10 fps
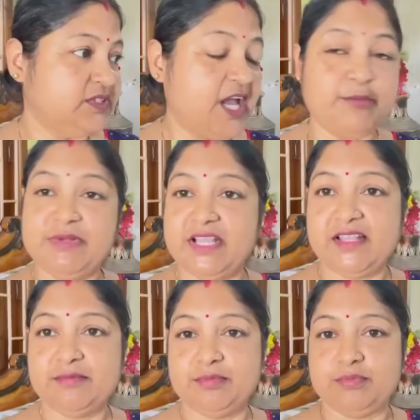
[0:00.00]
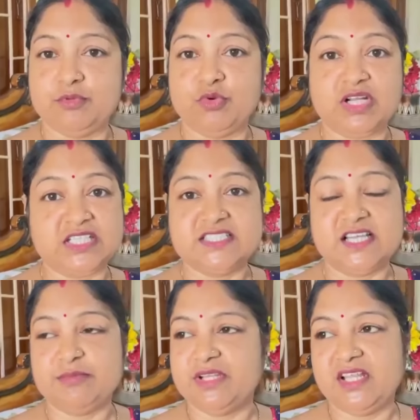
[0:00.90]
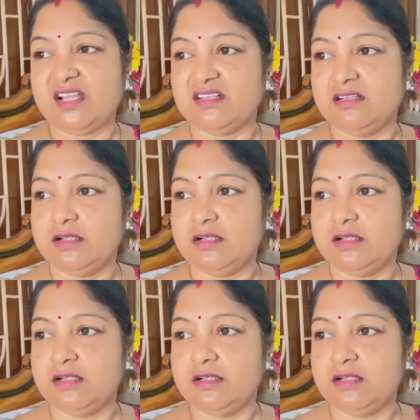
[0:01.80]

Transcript: জ্যাম ঠেলে কলকাতা জ্যাম ঠেলে আর